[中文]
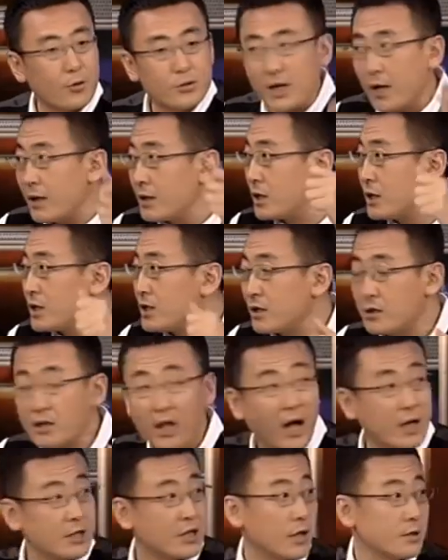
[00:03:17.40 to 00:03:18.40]
家伙，底下
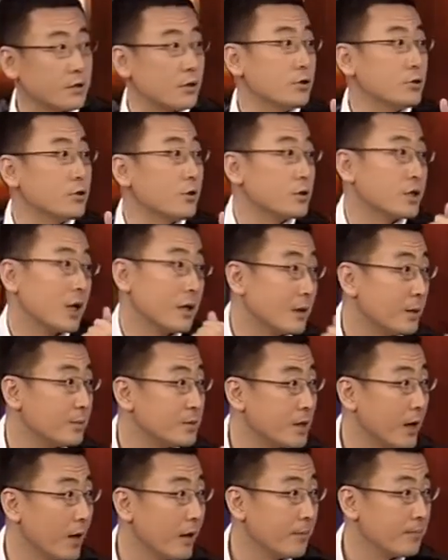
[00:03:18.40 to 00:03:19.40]
大铲车就要铲他们
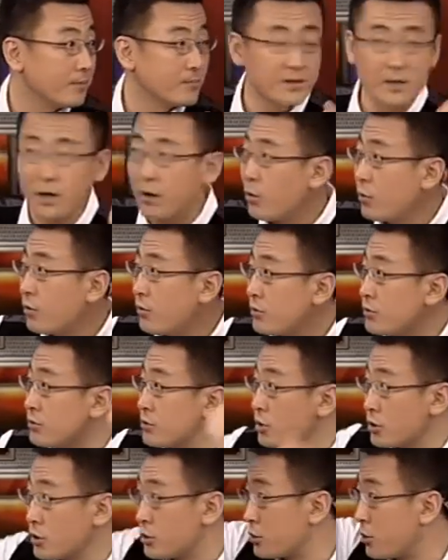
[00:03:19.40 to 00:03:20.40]
家，然后
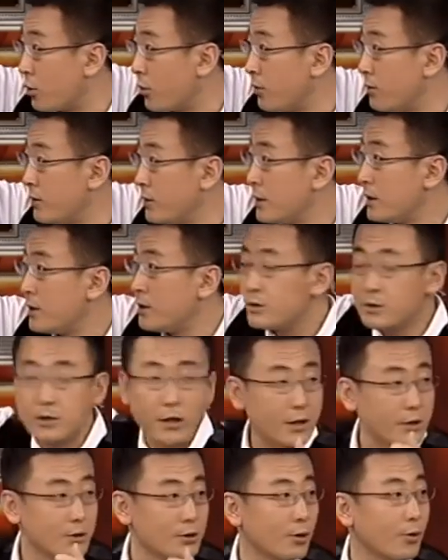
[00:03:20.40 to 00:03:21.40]
扔石头。这
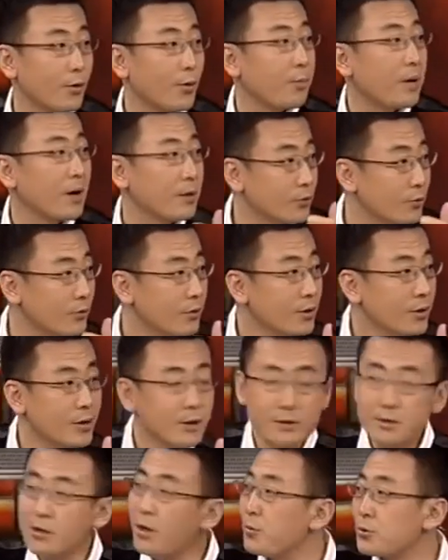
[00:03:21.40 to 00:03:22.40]
个时候潘荣
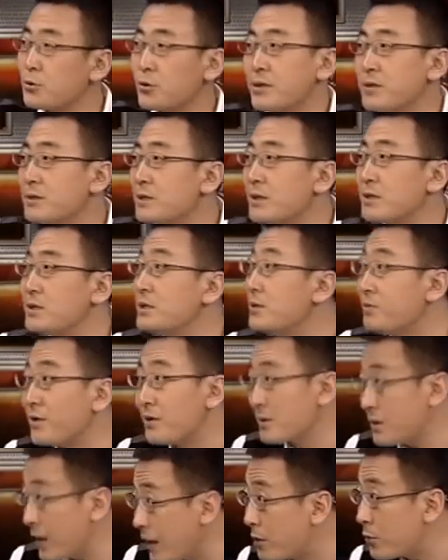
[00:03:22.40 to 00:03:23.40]
要不说人在西
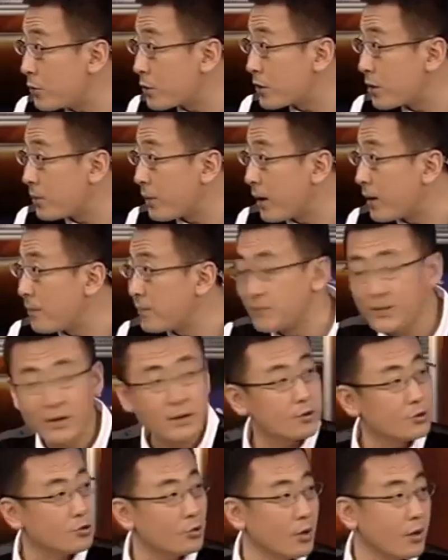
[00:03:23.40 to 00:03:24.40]
方待过的嘛，
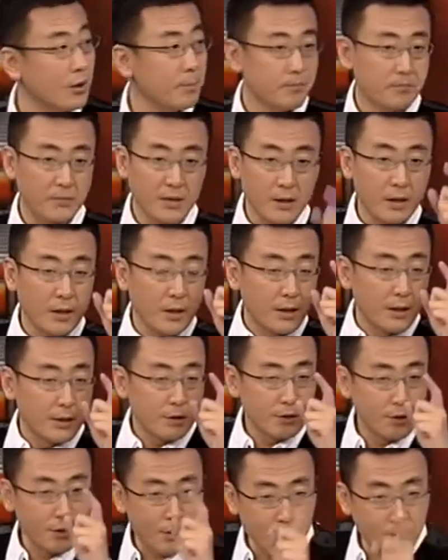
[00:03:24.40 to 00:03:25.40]
说。
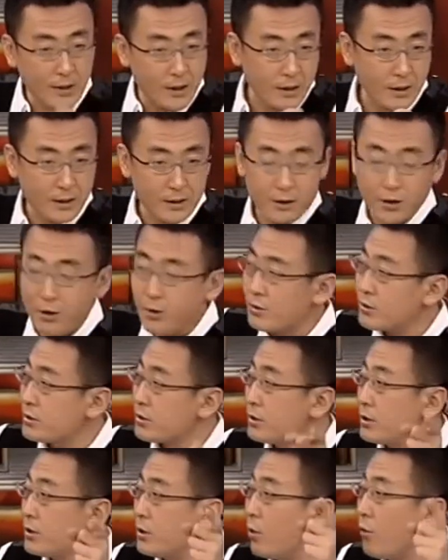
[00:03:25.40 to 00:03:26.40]
你们要
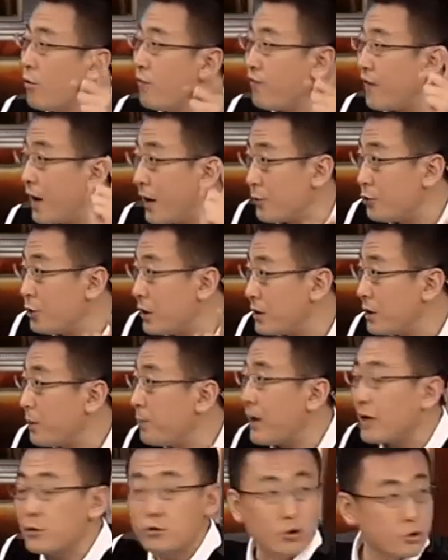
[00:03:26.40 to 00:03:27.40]
是有法院的
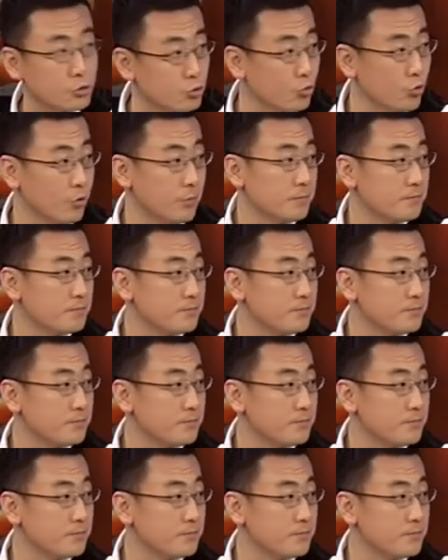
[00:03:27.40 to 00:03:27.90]
判决书，